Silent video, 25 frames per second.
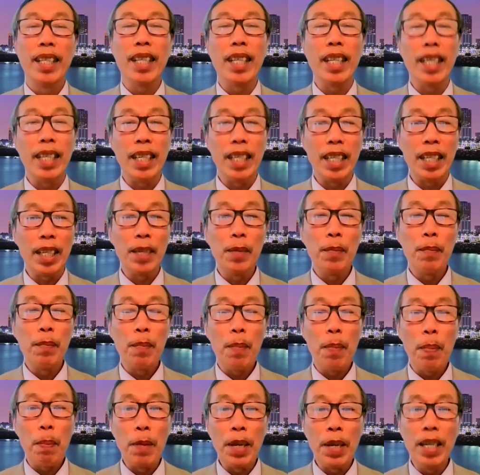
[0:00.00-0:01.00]
thì
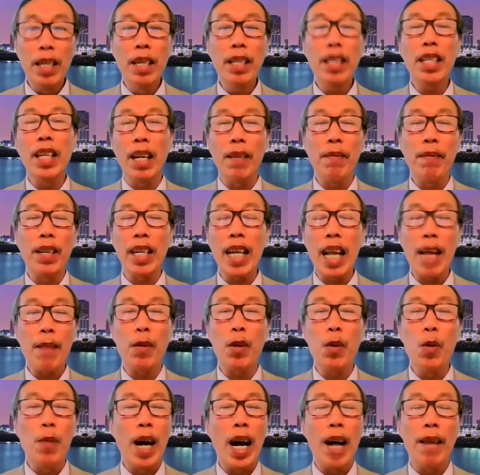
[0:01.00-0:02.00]
mấy nước như là Việt
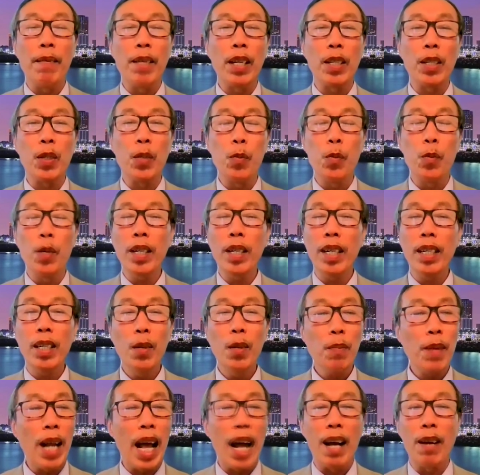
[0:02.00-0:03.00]
Nam, Cuba và Trung Quốc
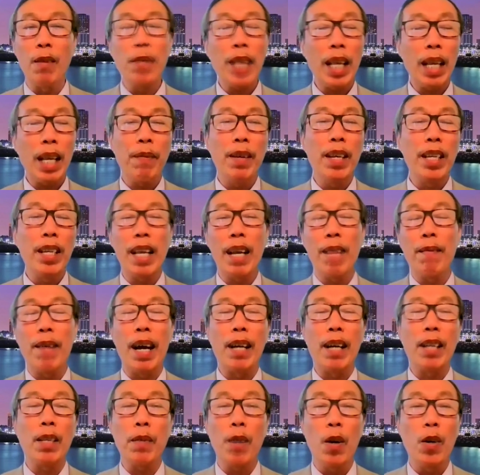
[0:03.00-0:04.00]
lúc nào cũng thay phiên nhau
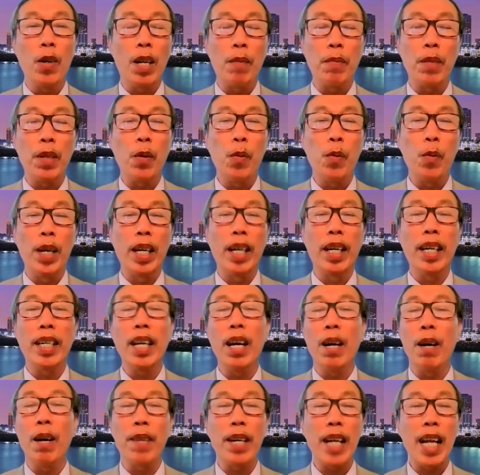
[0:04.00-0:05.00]
vào trong hội đồng nhân quyền
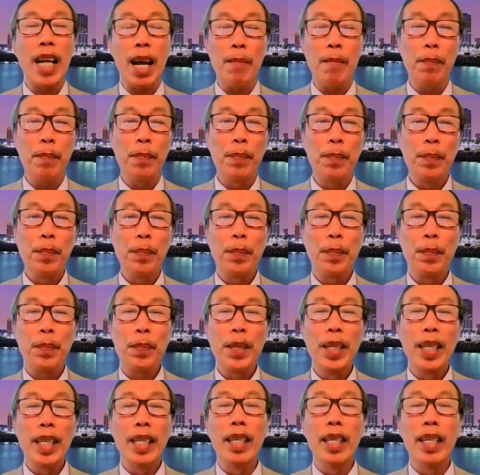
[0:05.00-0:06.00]
để họ phá đám
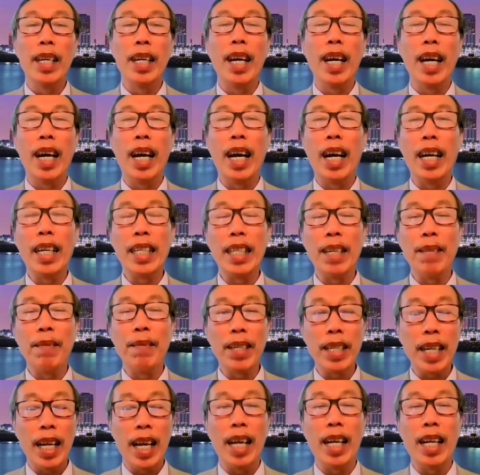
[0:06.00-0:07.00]
à, về
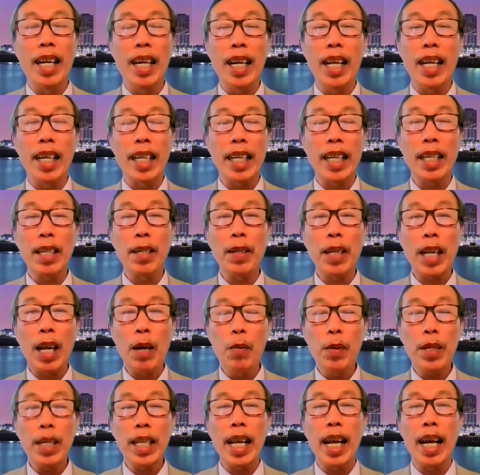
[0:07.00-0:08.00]
vấn đề đó là
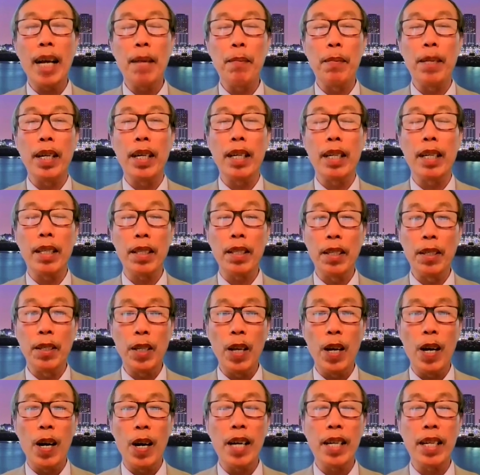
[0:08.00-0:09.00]
các quốc gia mà tự
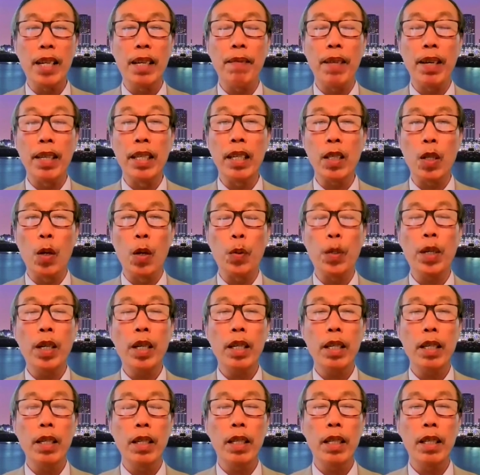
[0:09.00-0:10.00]
do này, và những tổ
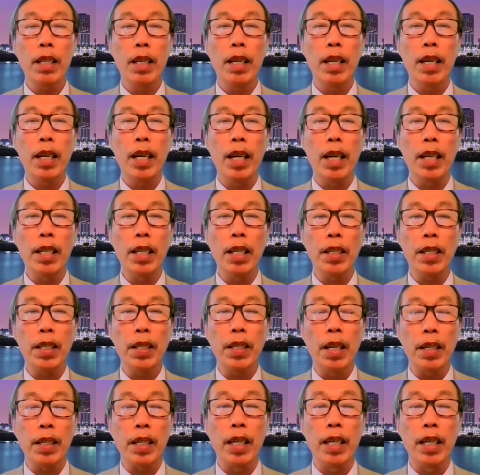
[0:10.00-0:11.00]
chức uh,
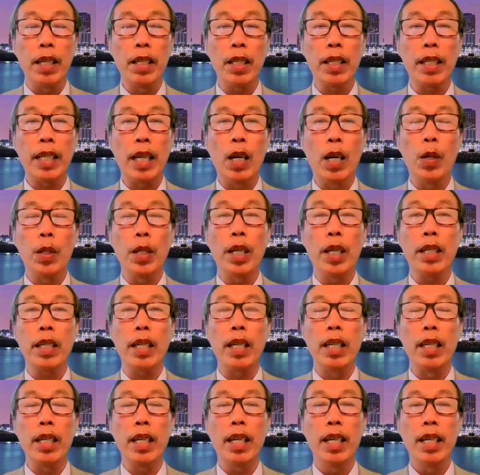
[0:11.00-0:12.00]
dân sự xã hội dân
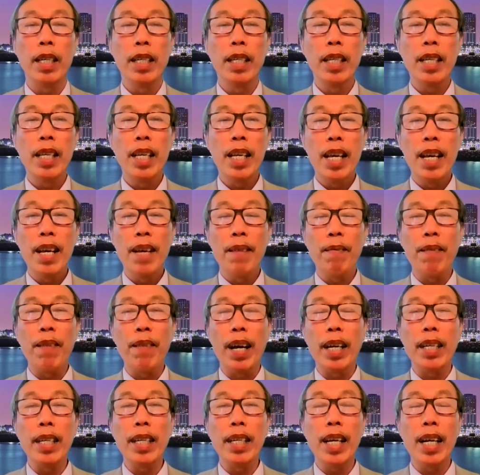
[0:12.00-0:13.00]
sự đó
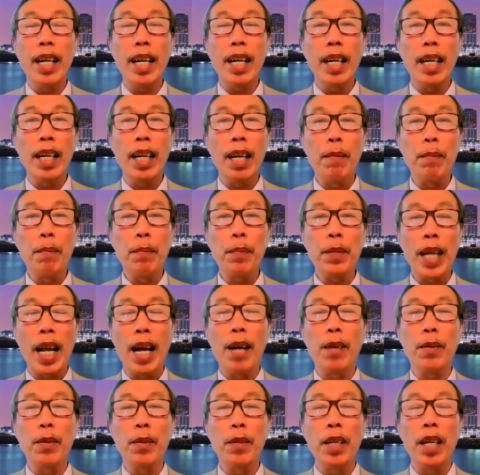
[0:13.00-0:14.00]
phải à, làm
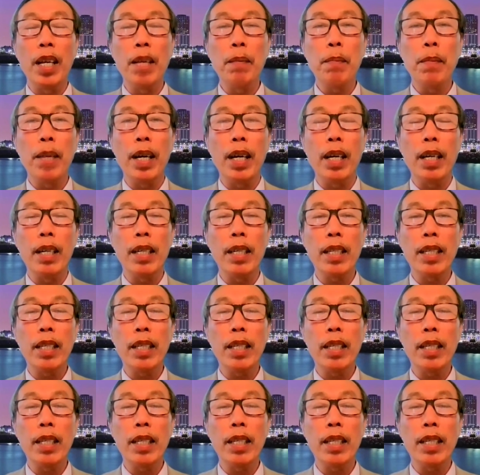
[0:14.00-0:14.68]
sao để mà